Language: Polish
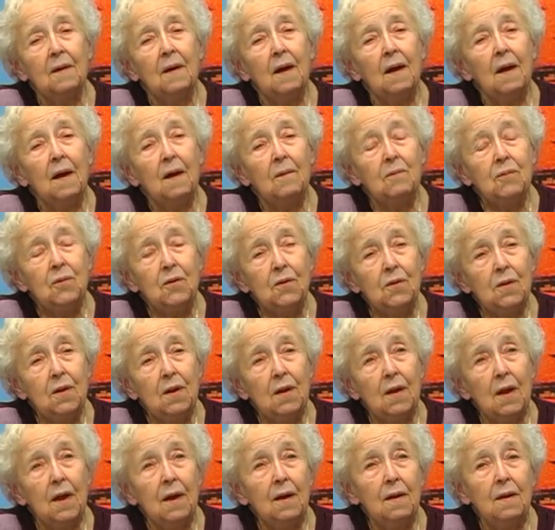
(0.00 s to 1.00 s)
a
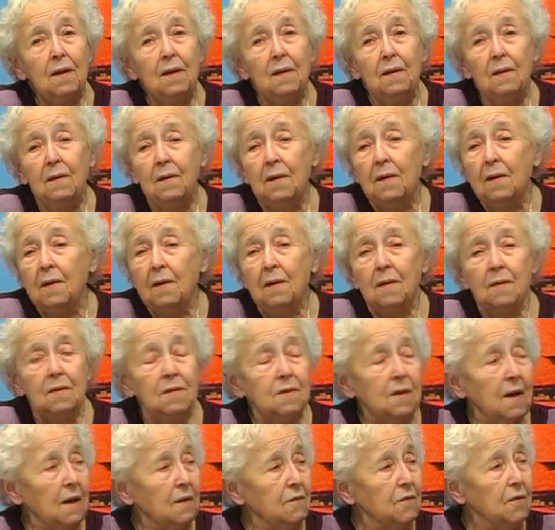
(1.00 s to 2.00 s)
później nagle
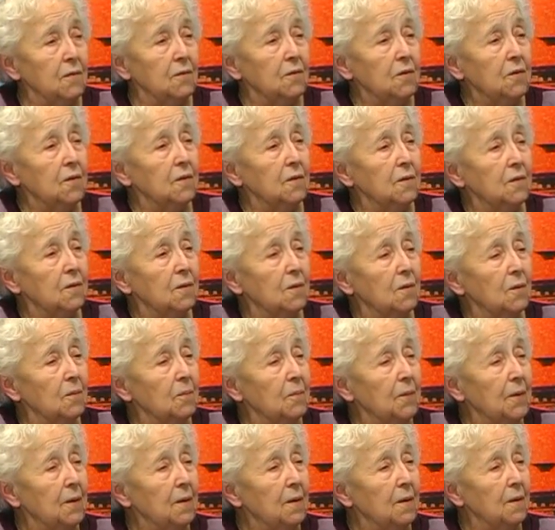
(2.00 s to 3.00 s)
zjawią się
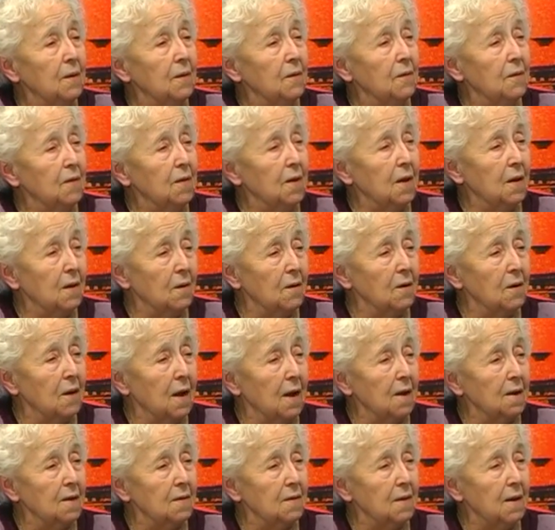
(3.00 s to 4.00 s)
grupy w tej
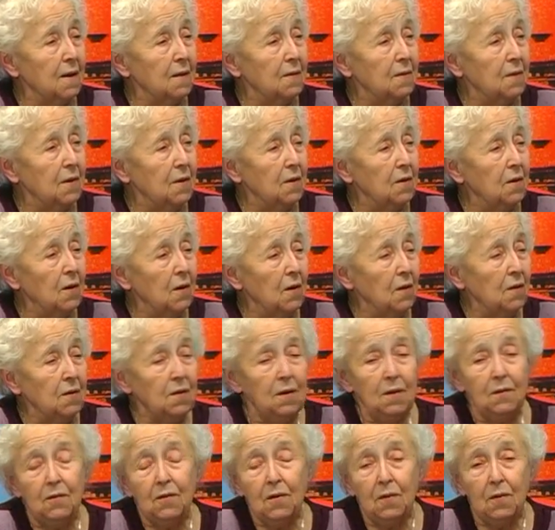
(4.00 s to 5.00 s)
organizacji
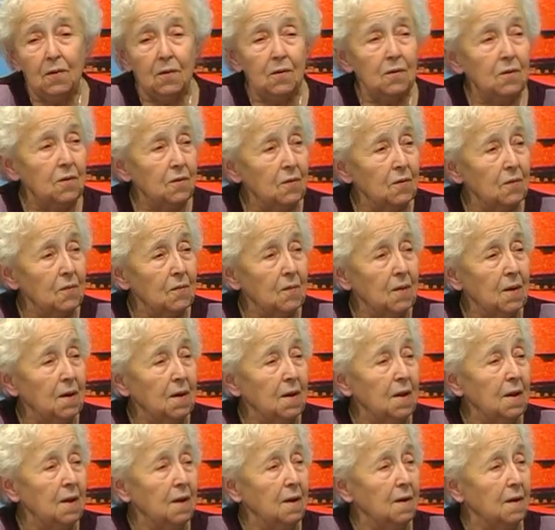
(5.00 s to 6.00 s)
TOT i wszystko się
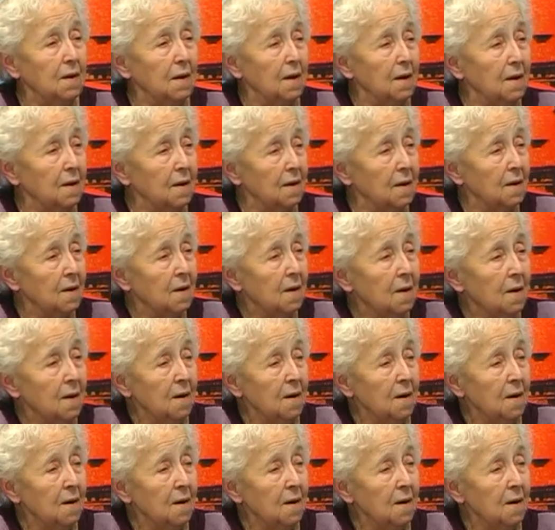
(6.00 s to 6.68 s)
zmienili, nagle